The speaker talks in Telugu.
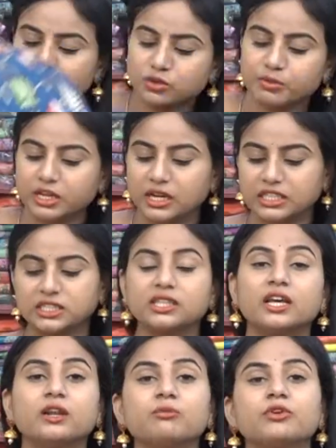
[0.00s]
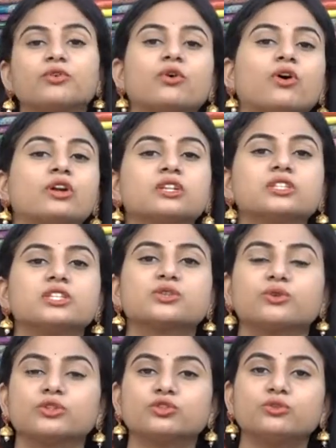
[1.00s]
సో మీకు నచ్చిన దాన్ని మీరు ఆర్డర్
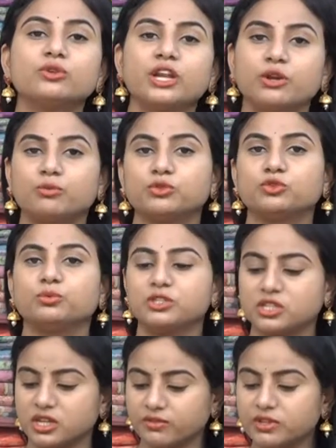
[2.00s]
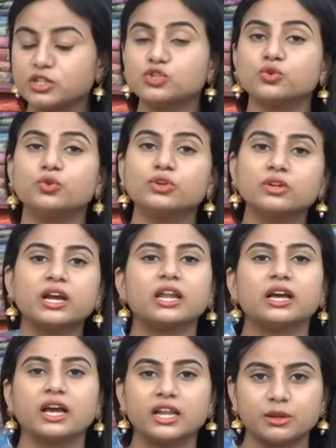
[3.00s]
చేసుకోవచ్చు నేను ఇప్పుడు చూపించినవి జూట్
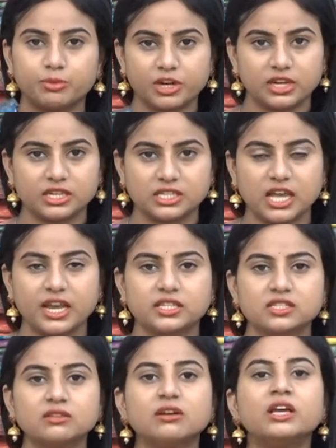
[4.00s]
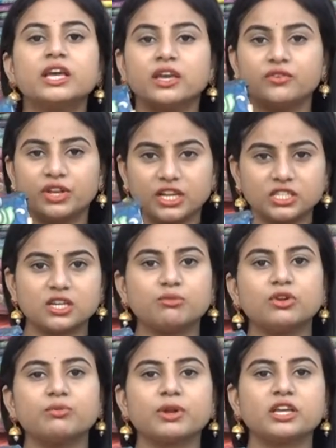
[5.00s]
కలంకారీ ప్రింటెడ్ శారీస్ ఇవి
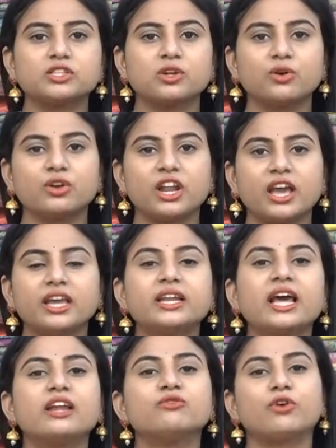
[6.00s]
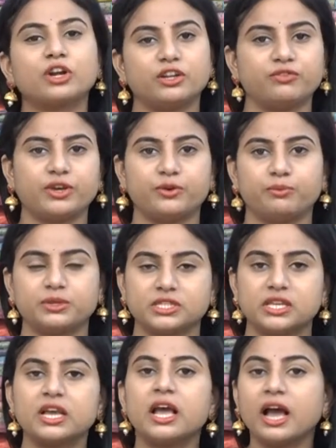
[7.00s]
రీజనబుల్ ప్రైస్లో ఉన్నాయి నైన్ ఫార్టీ ఫైవ్
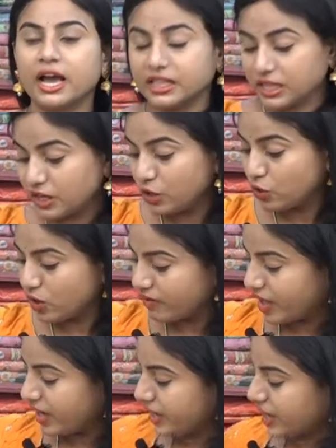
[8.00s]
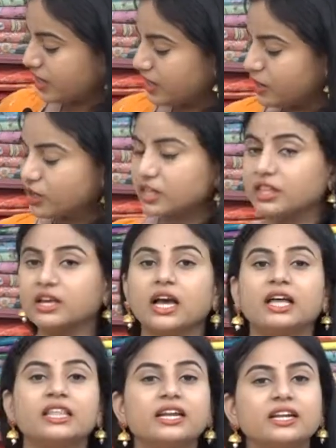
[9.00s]
రూపీస్ అయితే ఇంకొక వెరైటీ అన్నాను కదా
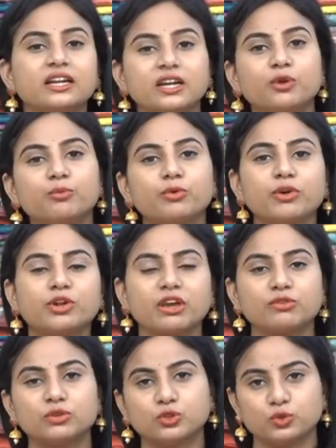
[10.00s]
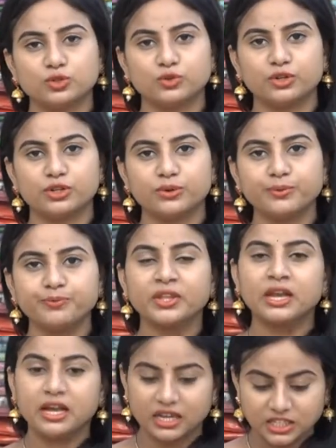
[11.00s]
అదేంటంటే ఇప్పటివరకు ఎవరు చూసుండరు
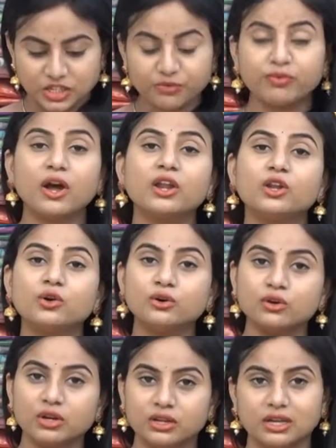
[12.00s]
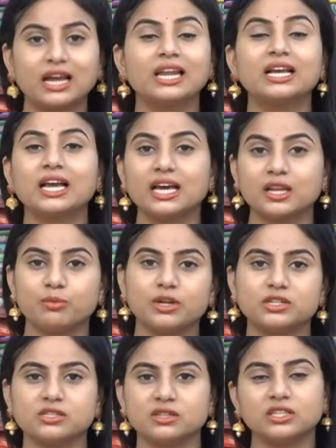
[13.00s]
షిఫాన్లో కలంకారీ
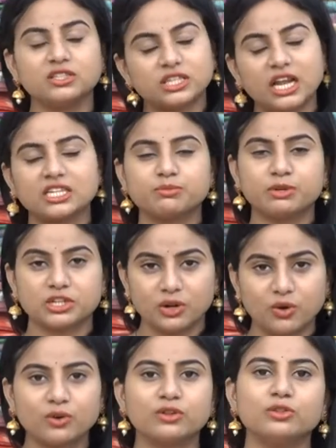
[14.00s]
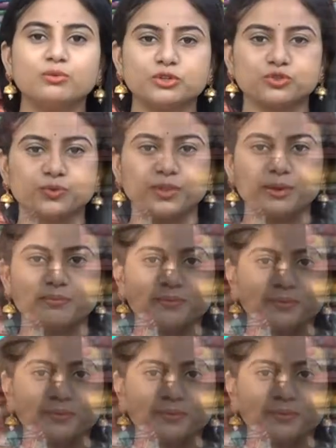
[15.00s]
ప్రింట్స్ ఇది చాలా స్పెషల్గా ఉంటుంది ఇప్పుడు చూద్దాం